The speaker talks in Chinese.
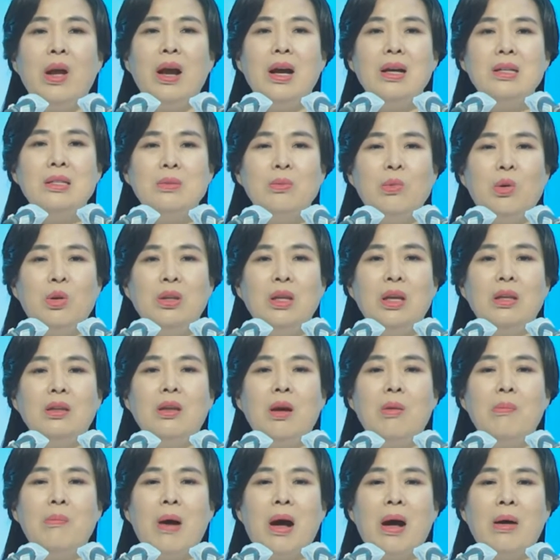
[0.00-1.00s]
当中
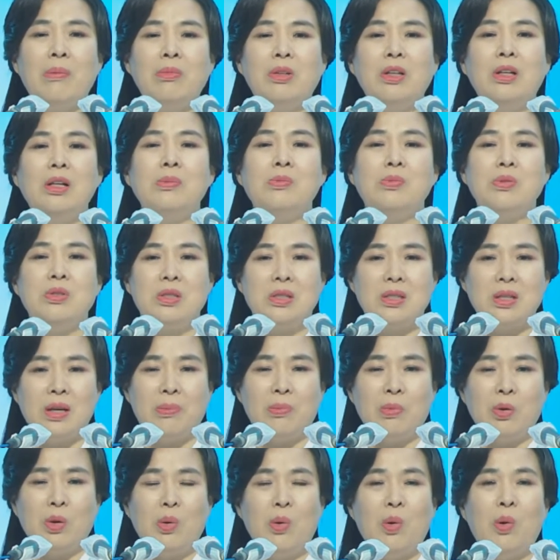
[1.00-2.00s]
有委
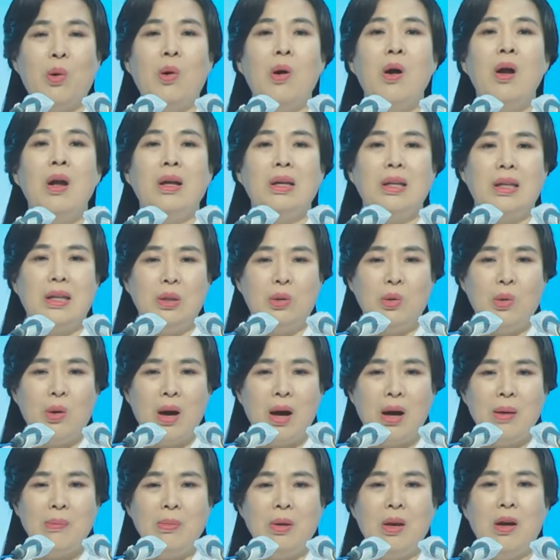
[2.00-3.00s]
屈的、不高兴
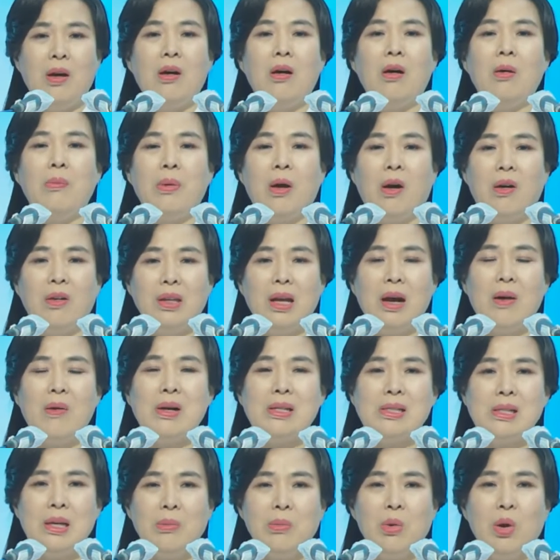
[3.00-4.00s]
的事情，我
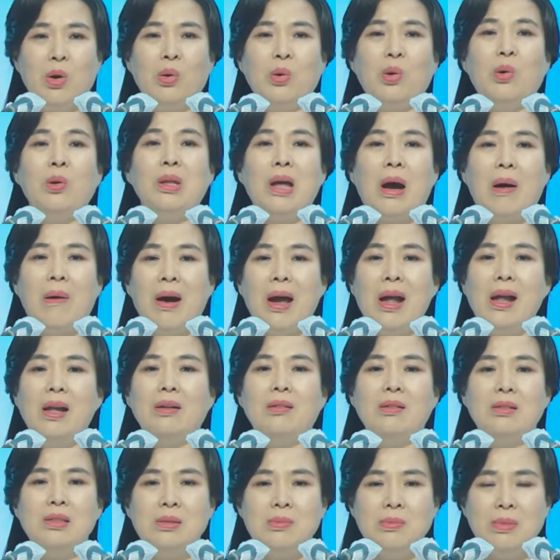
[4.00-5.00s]
们为此
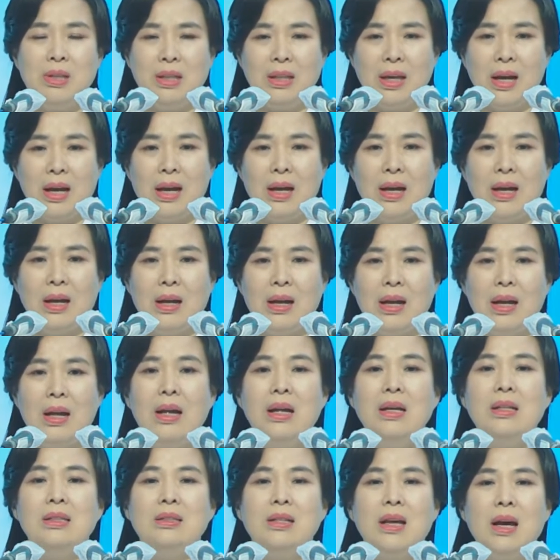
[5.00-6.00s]
祷告，这样
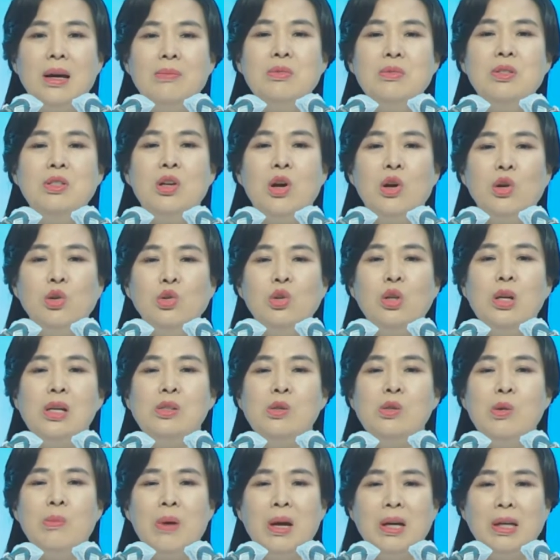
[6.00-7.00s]
就会
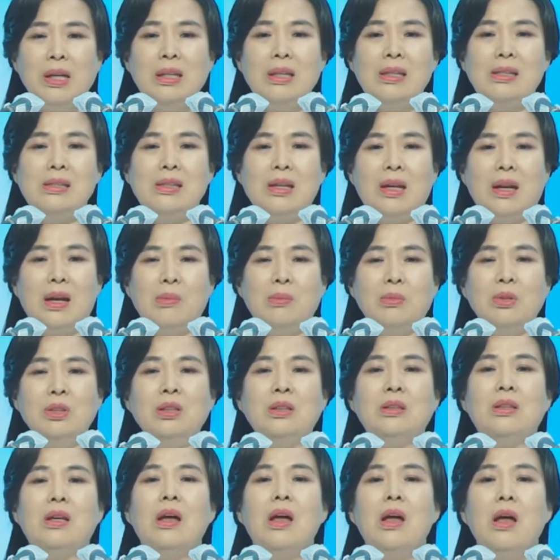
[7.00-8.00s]
就会得到更新
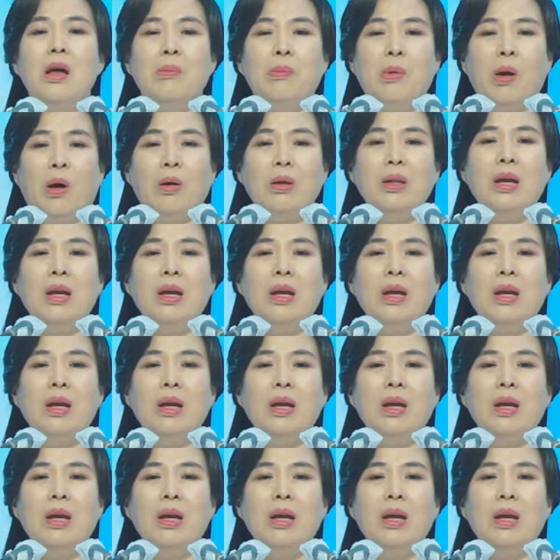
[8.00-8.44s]
变化。